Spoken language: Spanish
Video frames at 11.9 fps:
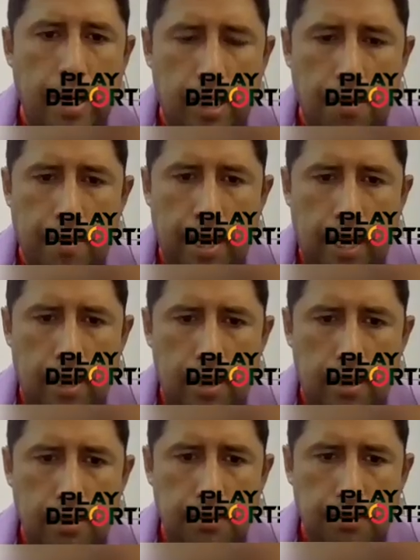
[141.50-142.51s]
el tema
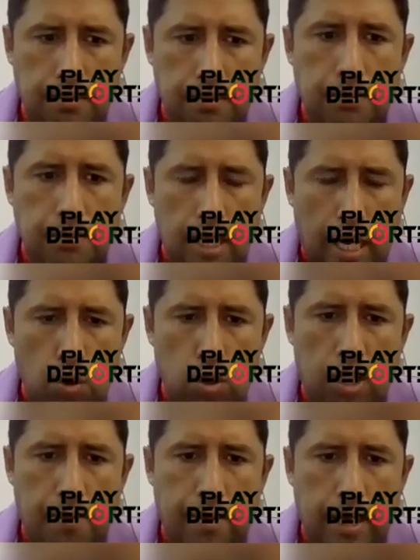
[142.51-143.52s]

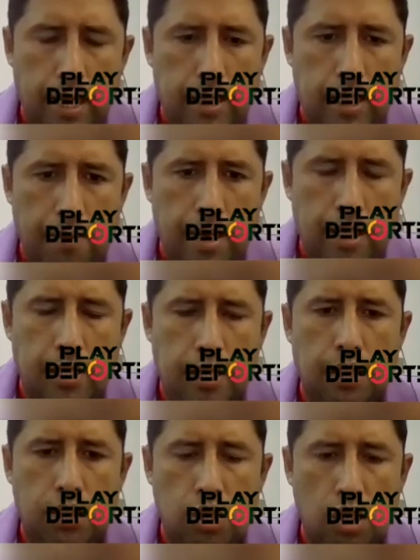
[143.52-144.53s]
última, el tema de la
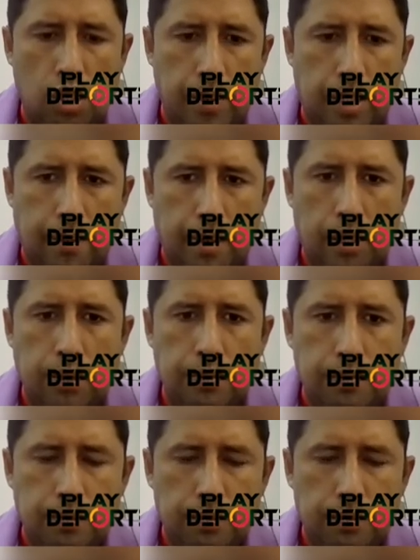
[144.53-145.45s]
licitación, ¿cómo está, Marco?